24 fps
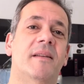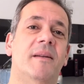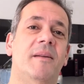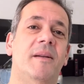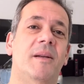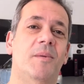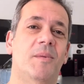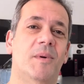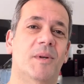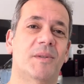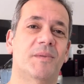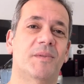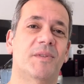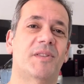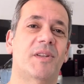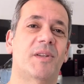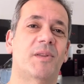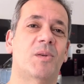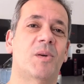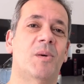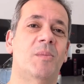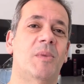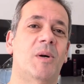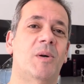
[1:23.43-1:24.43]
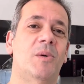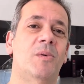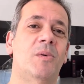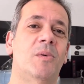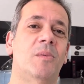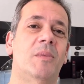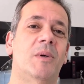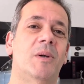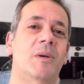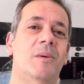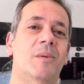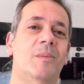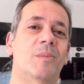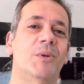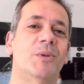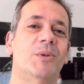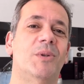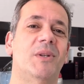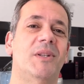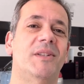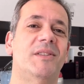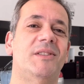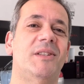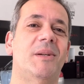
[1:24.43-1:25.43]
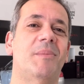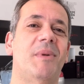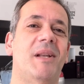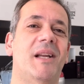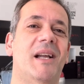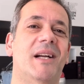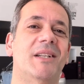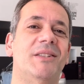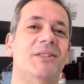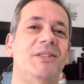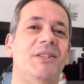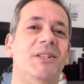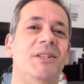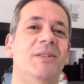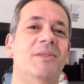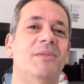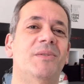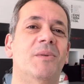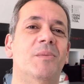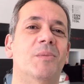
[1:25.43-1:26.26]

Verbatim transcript: enquanto você toma uma, o motorista de aplicativo,